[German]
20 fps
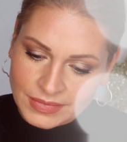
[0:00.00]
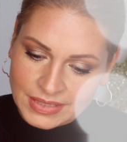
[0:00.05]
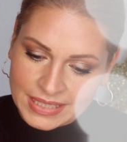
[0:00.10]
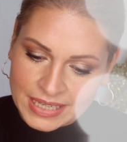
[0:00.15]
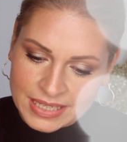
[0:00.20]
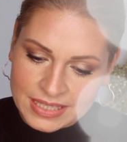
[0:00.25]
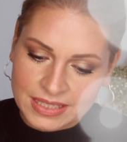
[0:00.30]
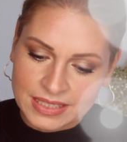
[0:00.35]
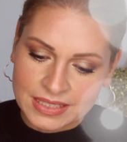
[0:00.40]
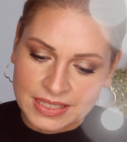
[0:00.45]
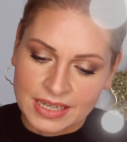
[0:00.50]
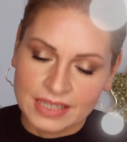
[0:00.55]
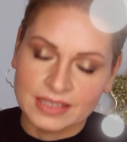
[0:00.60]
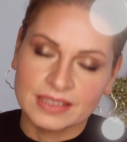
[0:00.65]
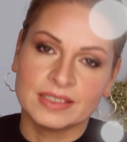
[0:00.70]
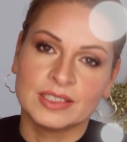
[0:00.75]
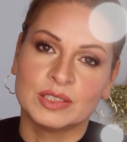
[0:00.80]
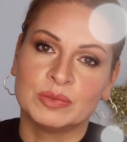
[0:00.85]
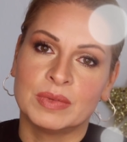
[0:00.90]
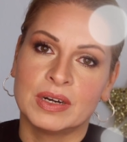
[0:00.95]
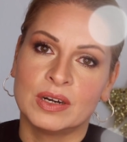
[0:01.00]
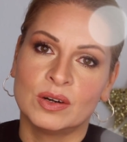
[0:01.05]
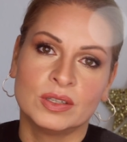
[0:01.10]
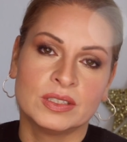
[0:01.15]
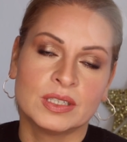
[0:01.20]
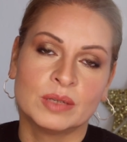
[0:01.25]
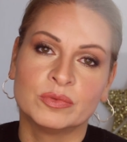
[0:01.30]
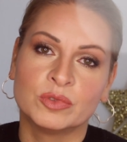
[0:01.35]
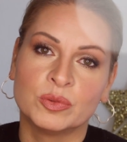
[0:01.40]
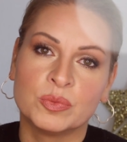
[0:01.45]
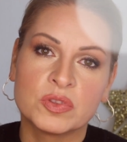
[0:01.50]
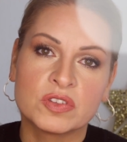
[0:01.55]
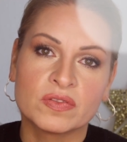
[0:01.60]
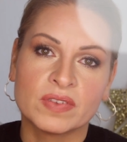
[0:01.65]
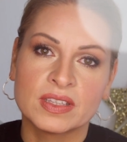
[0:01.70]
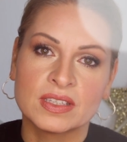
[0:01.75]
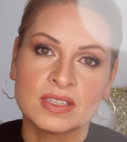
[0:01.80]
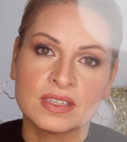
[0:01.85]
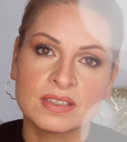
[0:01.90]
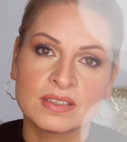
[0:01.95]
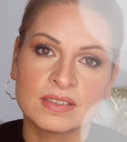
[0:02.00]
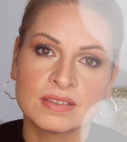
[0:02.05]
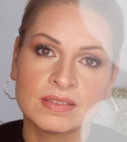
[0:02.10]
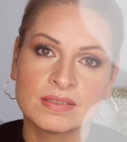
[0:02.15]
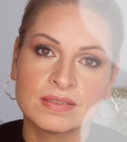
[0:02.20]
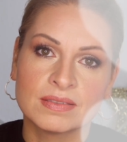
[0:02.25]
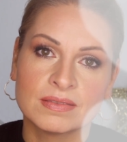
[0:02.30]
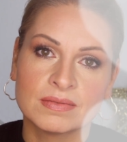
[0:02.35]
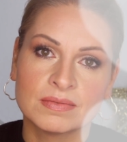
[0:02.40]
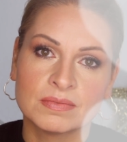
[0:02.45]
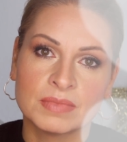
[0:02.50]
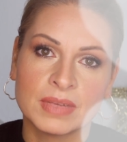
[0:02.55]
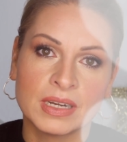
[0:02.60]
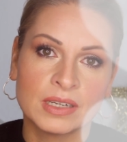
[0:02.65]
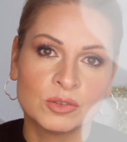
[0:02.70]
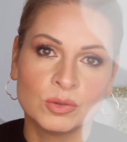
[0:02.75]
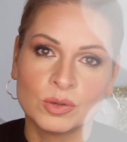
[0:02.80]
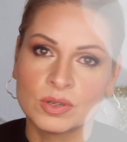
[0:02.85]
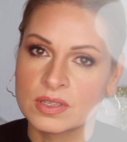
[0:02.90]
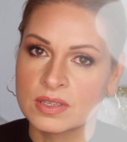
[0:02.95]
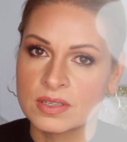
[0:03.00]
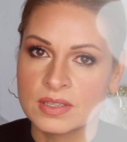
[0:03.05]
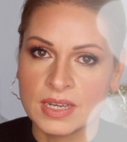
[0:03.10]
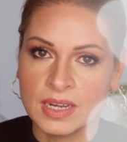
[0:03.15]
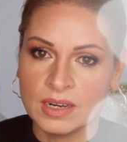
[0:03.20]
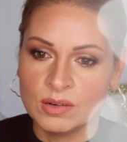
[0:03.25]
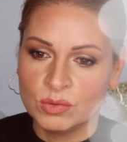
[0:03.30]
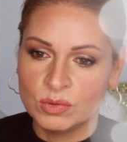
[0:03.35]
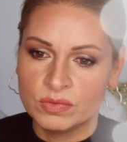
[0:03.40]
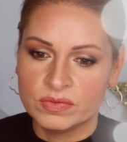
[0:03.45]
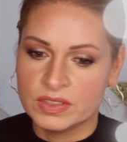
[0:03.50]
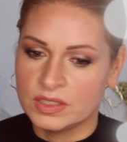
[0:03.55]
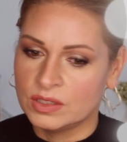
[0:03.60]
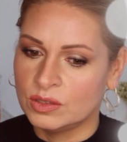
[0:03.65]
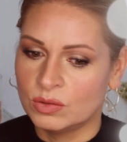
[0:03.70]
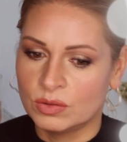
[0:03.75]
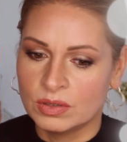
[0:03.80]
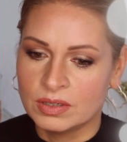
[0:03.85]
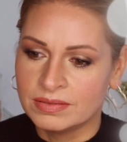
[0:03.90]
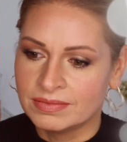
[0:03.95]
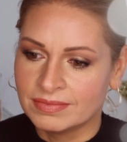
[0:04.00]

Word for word: dass ich dachte, ich mache heute am 25. mal ein kurzes Hallo-Video.